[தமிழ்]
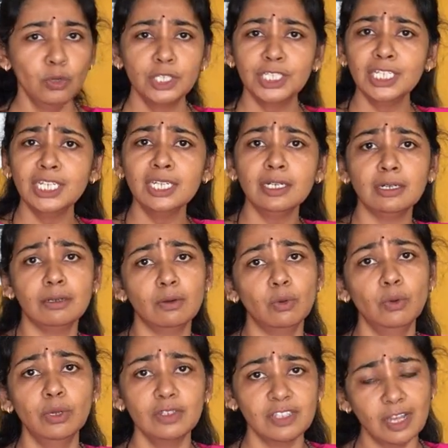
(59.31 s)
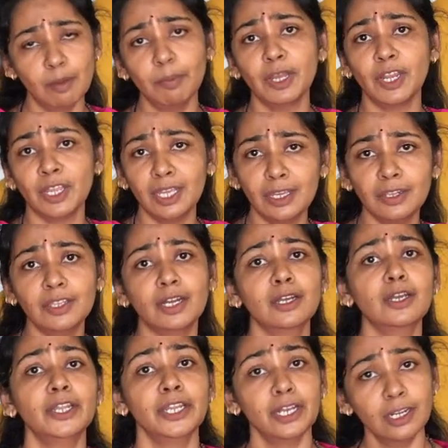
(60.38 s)
ஒரு சின்ன ஒரு சாமானை
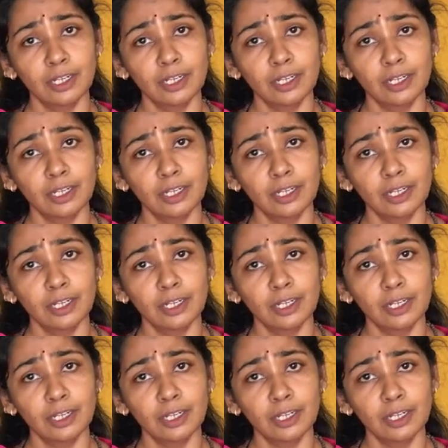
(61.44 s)
இங்கேருந்து அங்கே